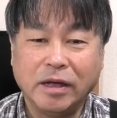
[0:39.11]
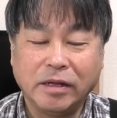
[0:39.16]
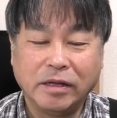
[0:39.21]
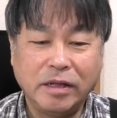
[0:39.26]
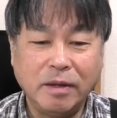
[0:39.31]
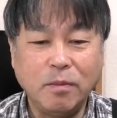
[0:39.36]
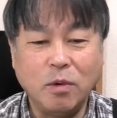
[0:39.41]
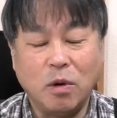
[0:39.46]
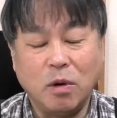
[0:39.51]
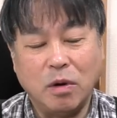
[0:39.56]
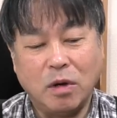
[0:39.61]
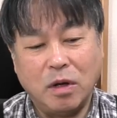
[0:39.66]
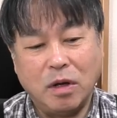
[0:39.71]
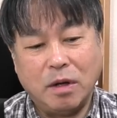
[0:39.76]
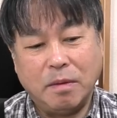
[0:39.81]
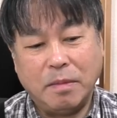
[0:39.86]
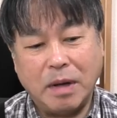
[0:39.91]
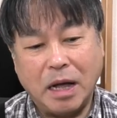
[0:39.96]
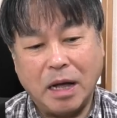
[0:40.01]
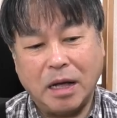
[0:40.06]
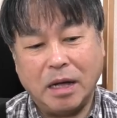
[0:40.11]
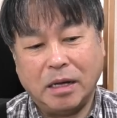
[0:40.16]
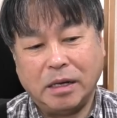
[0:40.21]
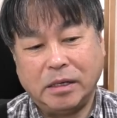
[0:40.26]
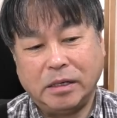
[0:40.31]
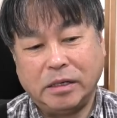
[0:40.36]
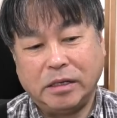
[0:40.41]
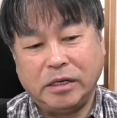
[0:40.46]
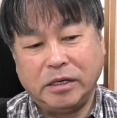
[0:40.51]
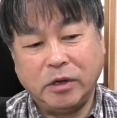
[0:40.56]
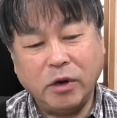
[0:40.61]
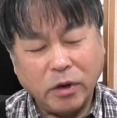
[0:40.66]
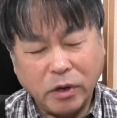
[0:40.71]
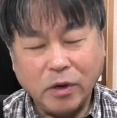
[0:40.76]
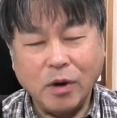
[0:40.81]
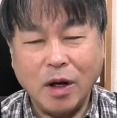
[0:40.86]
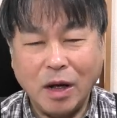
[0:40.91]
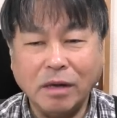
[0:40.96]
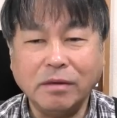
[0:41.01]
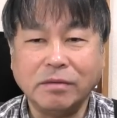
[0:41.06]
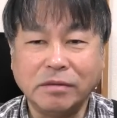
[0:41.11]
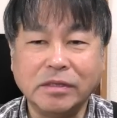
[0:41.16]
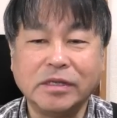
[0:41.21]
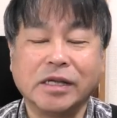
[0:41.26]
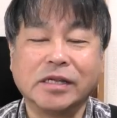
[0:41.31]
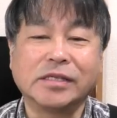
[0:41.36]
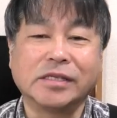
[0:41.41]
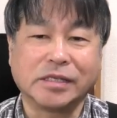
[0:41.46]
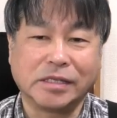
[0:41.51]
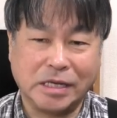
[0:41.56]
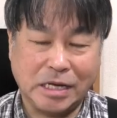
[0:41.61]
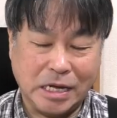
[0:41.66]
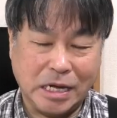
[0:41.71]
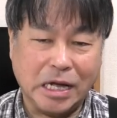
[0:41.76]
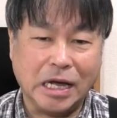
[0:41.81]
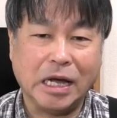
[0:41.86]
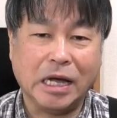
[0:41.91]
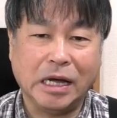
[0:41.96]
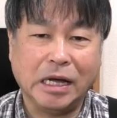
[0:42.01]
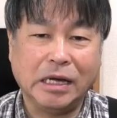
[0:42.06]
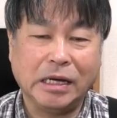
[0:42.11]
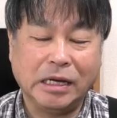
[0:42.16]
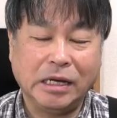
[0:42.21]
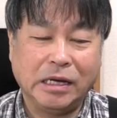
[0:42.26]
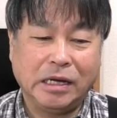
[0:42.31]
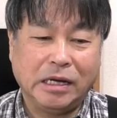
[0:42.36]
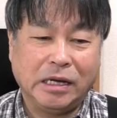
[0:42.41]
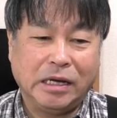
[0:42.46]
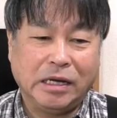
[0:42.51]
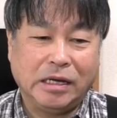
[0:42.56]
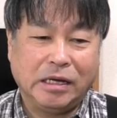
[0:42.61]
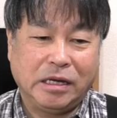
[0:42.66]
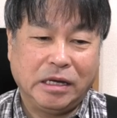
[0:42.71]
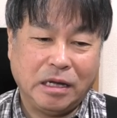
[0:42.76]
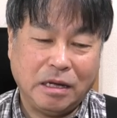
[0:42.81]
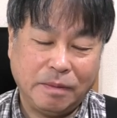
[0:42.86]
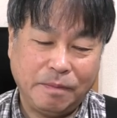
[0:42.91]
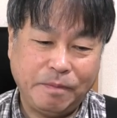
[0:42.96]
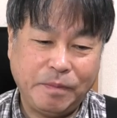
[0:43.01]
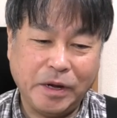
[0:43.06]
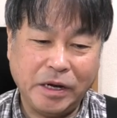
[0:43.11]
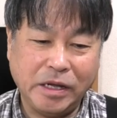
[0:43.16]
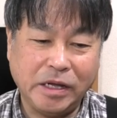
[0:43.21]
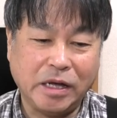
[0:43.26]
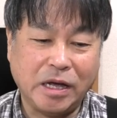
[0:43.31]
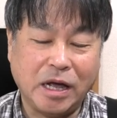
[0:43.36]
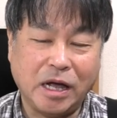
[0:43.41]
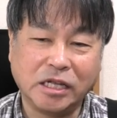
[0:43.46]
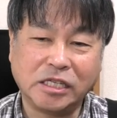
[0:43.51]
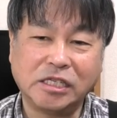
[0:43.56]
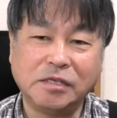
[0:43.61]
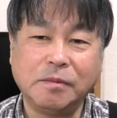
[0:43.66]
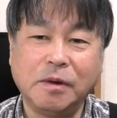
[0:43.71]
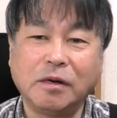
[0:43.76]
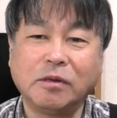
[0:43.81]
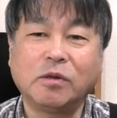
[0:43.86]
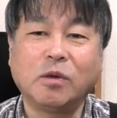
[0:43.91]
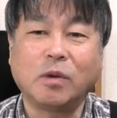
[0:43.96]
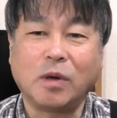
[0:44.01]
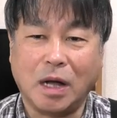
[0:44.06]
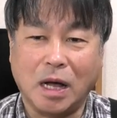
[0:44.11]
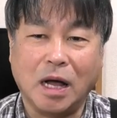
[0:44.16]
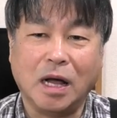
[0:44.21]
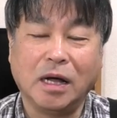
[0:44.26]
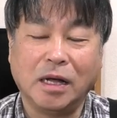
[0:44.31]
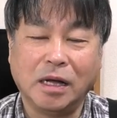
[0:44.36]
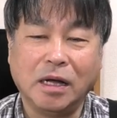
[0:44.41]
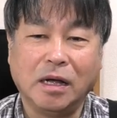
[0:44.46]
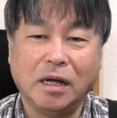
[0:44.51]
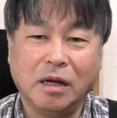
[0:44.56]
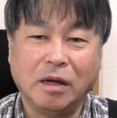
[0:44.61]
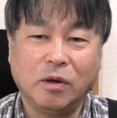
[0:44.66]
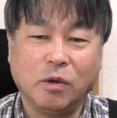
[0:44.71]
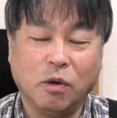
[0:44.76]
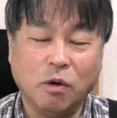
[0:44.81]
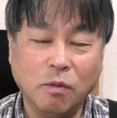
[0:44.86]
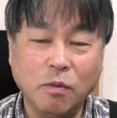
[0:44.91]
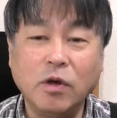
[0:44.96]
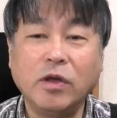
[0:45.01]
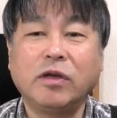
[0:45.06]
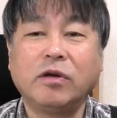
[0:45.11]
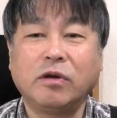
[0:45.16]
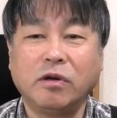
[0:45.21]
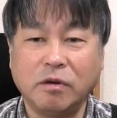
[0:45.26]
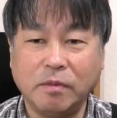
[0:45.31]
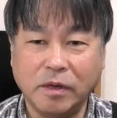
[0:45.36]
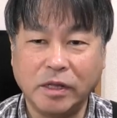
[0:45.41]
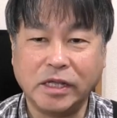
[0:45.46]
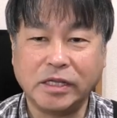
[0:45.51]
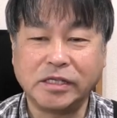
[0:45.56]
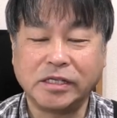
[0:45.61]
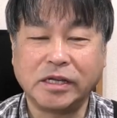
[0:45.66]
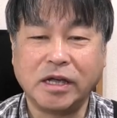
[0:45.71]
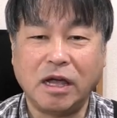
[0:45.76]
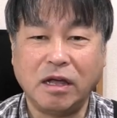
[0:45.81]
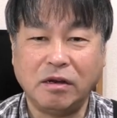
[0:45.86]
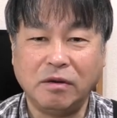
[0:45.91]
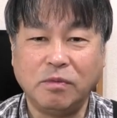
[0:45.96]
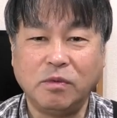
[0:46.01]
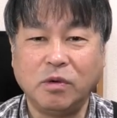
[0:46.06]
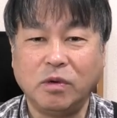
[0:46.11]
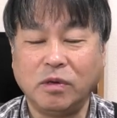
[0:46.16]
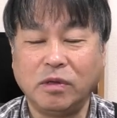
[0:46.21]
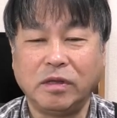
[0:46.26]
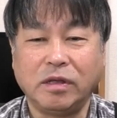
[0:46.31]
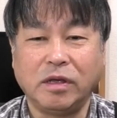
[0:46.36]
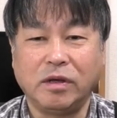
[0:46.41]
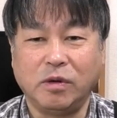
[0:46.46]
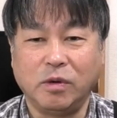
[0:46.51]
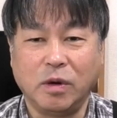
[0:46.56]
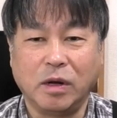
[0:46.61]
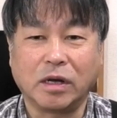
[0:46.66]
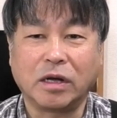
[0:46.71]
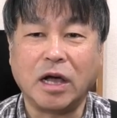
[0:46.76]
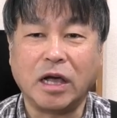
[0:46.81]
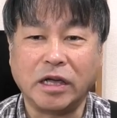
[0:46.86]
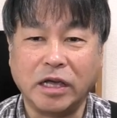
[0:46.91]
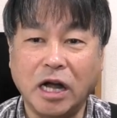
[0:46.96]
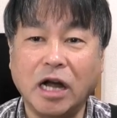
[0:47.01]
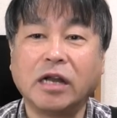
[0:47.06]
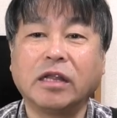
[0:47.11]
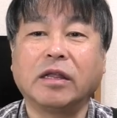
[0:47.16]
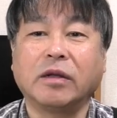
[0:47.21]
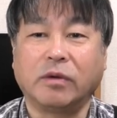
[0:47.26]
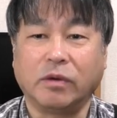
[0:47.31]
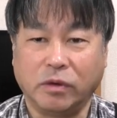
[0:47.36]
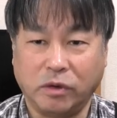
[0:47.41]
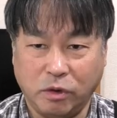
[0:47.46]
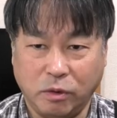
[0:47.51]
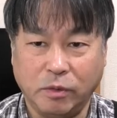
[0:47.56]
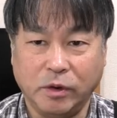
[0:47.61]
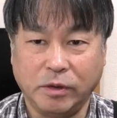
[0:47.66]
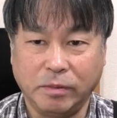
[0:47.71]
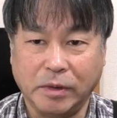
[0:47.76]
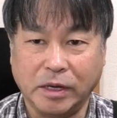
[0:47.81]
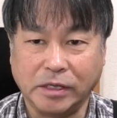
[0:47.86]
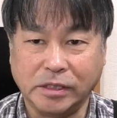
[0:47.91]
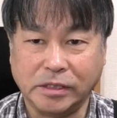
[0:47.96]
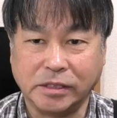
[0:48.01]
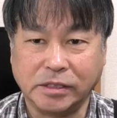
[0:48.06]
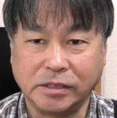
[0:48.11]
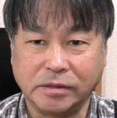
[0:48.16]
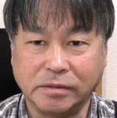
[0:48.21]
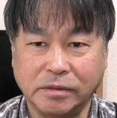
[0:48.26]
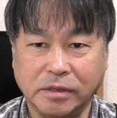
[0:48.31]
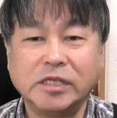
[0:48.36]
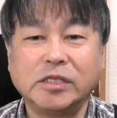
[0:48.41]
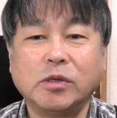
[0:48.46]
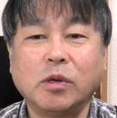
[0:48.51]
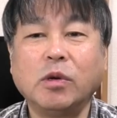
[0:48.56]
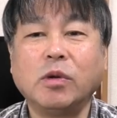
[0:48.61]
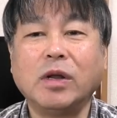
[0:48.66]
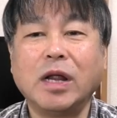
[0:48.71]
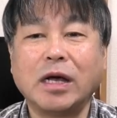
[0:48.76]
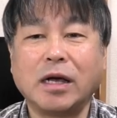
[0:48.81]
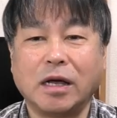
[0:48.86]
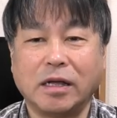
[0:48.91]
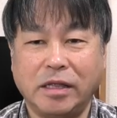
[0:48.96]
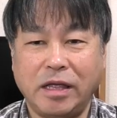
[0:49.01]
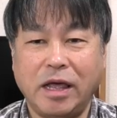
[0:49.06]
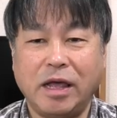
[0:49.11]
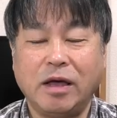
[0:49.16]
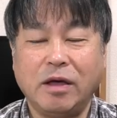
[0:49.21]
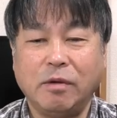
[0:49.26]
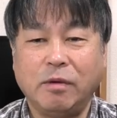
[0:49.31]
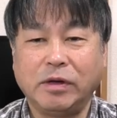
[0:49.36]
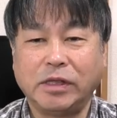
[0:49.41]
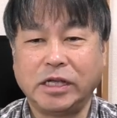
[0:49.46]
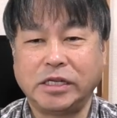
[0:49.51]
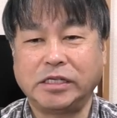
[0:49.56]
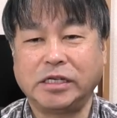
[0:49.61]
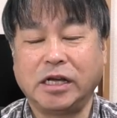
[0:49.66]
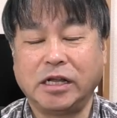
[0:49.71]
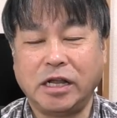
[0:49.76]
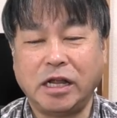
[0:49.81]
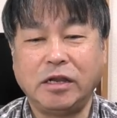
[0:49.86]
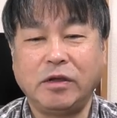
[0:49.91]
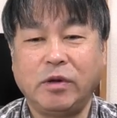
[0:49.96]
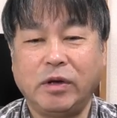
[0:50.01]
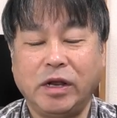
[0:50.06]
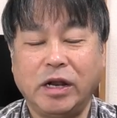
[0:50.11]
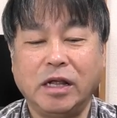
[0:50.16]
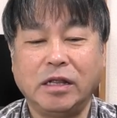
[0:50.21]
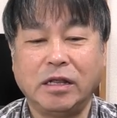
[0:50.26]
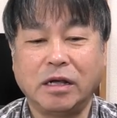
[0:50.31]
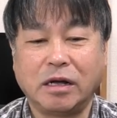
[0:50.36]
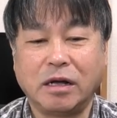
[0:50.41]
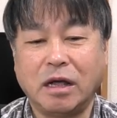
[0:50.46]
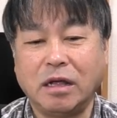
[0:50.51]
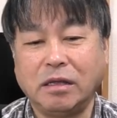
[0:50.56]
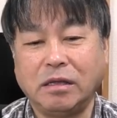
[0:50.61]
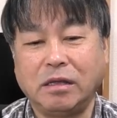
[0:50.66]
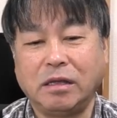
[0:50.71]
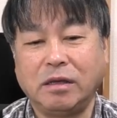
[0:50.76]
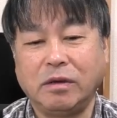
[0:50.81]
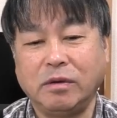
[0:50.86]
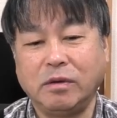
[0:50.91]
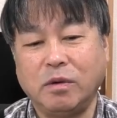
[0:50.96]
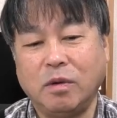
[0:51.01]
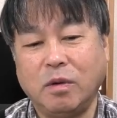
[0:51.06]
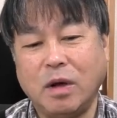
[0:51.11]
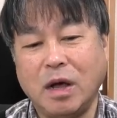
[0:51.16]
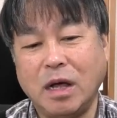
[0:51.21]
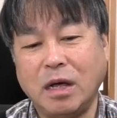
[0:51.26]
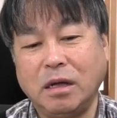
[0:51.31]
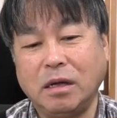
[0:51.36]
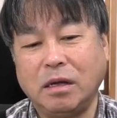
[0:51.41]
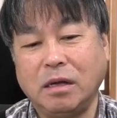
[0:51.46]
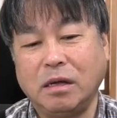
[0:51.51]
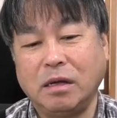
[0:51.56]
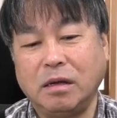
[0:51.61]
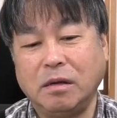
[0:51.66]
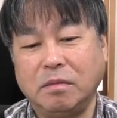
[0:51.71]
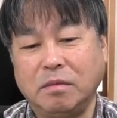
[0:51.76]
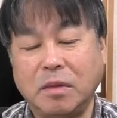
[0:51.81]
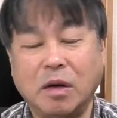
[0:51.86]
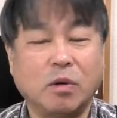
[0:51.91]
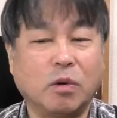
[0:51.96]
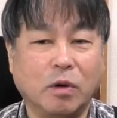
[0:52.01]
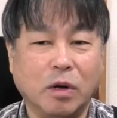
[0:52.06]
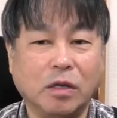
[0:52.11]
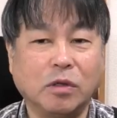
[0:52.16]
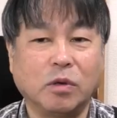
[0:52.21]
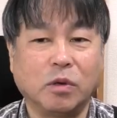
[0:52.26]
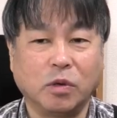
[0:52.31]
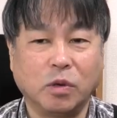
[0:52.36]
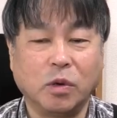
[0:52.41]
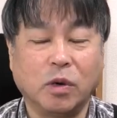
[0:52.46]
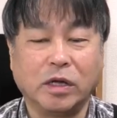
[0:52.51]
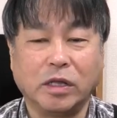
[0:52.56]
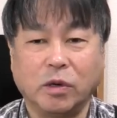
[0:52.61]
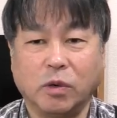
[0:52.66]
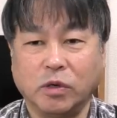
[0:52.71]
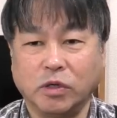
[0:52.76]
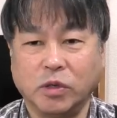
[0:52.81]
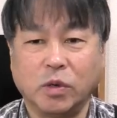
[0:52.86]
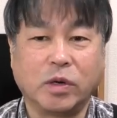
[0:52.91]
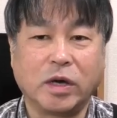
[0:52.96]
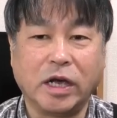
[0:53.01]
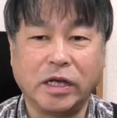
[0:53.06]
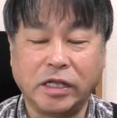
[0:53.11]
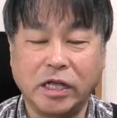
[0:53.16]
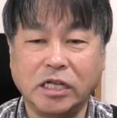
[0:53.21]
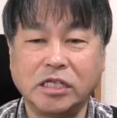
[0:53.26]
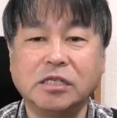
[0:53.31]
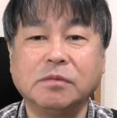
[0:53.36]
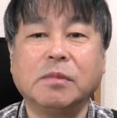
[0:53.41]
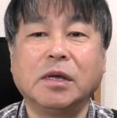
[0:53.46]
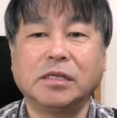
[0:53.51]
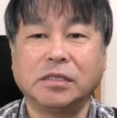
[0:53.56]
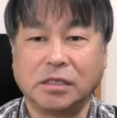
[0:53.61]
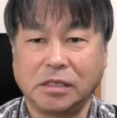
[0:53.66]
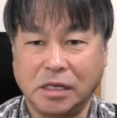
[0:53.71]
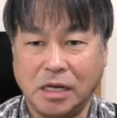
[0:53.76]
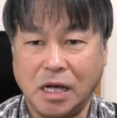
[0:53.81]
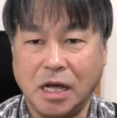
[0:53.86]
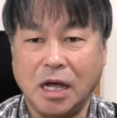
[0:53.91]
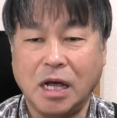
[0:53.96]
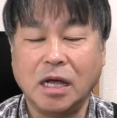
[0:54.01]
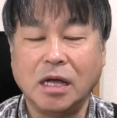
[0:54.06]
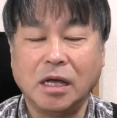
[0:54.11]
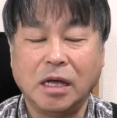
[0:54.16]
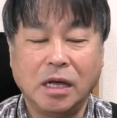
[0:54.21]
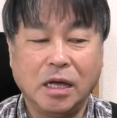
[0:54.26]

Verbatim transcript: でもまあいろいろあるんですがやっぱり80とか重い車で使えるものっていうのは限られてくると思いますその中で私が何を選んだかっていうのは、まあ、この後の動画でご紹介いたしますが